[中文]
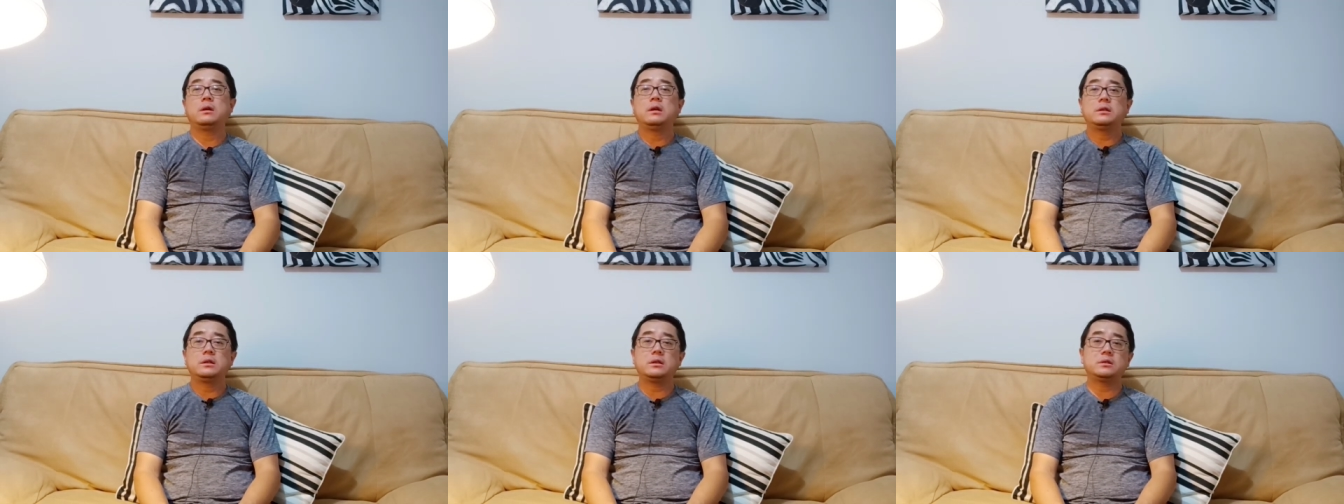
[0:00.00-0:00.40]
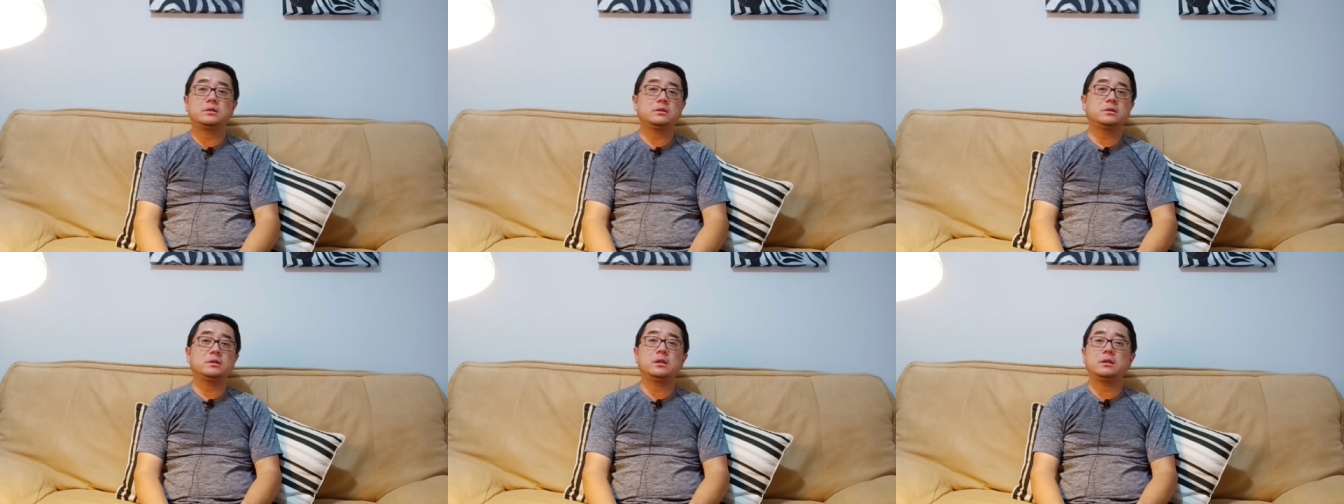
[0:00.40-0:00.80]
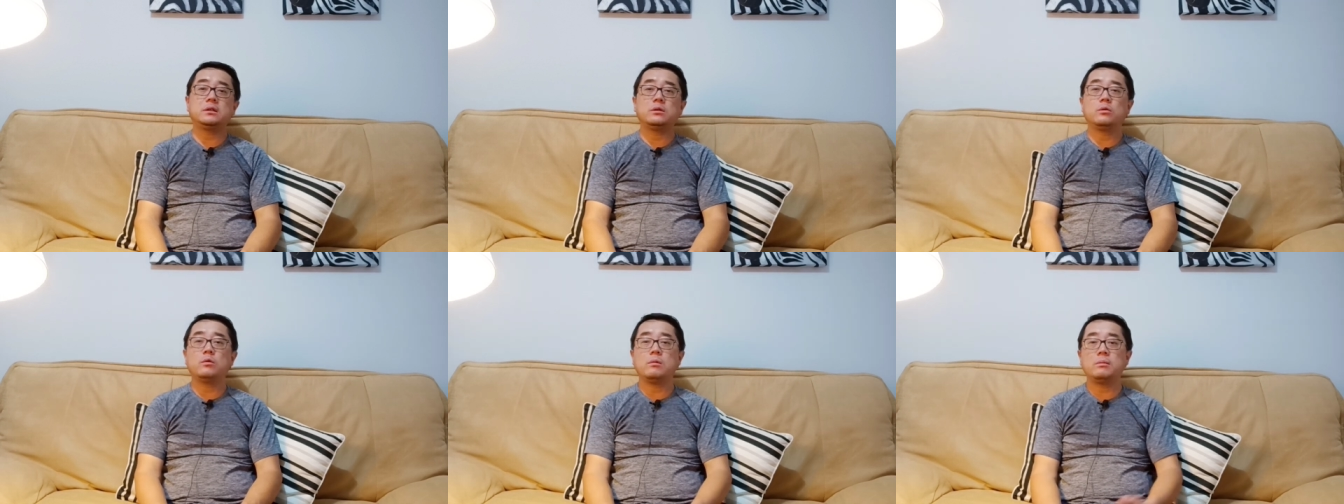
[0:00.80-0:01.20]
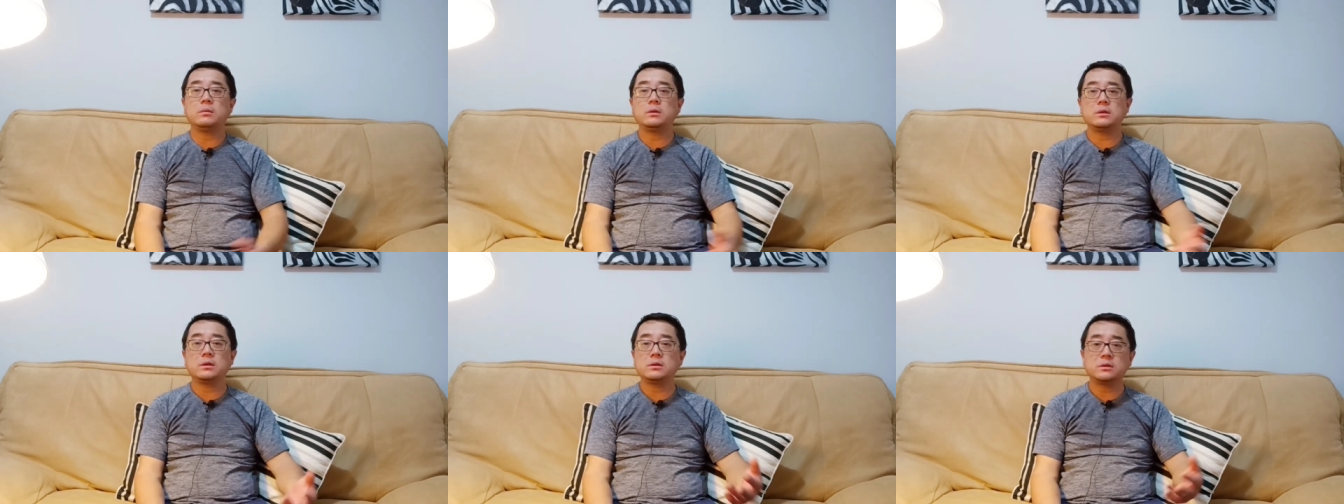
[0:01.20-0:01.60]
这个世界，我们
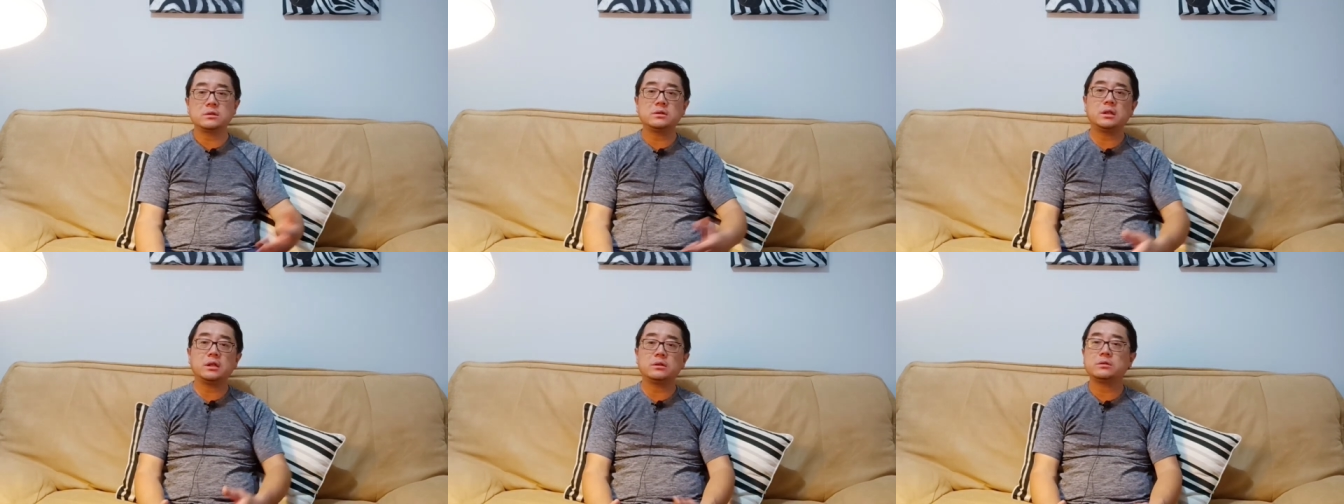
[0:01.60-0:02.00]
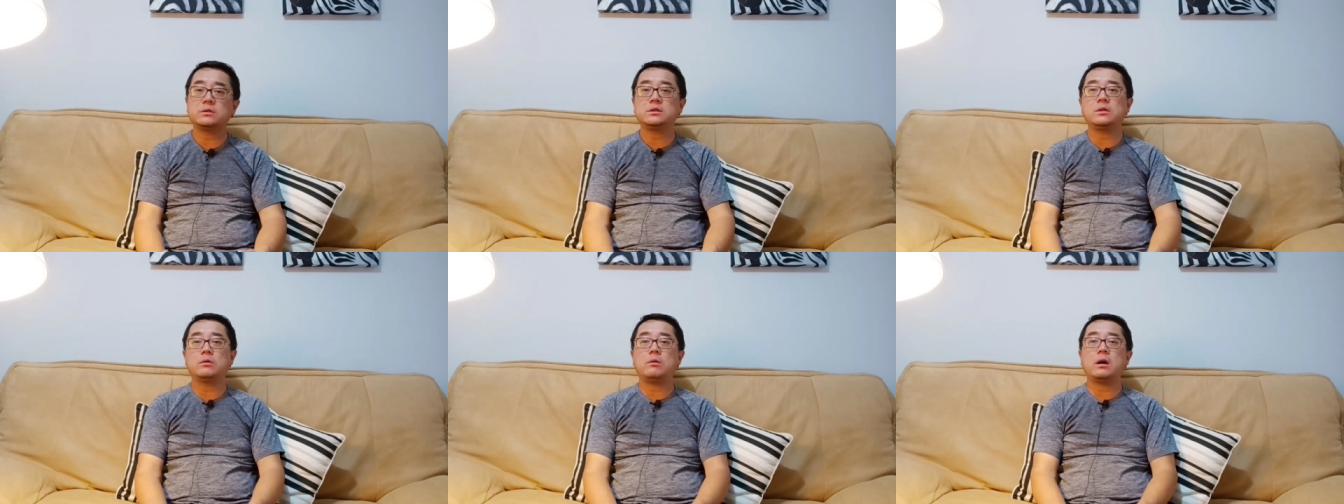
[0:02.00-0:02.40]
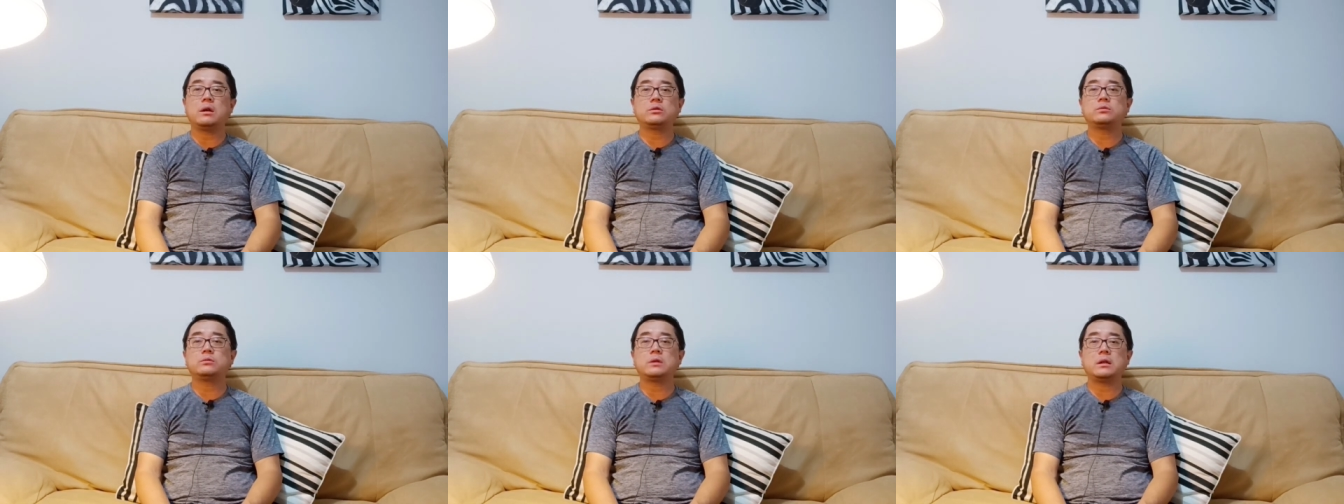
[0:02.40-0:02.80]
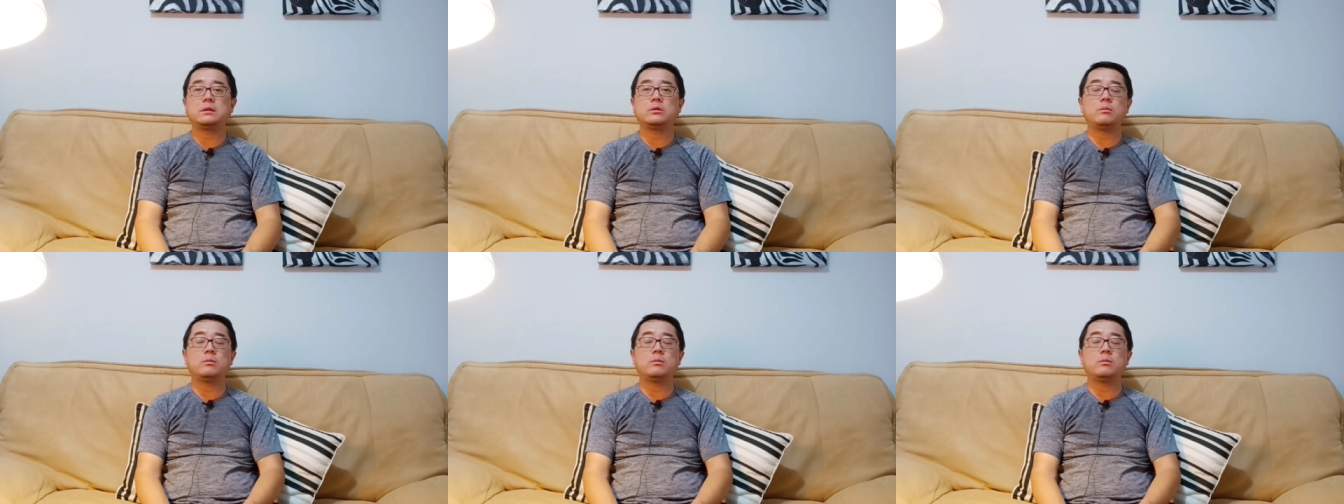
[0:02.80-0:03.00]
的这个世界就是进化出来的。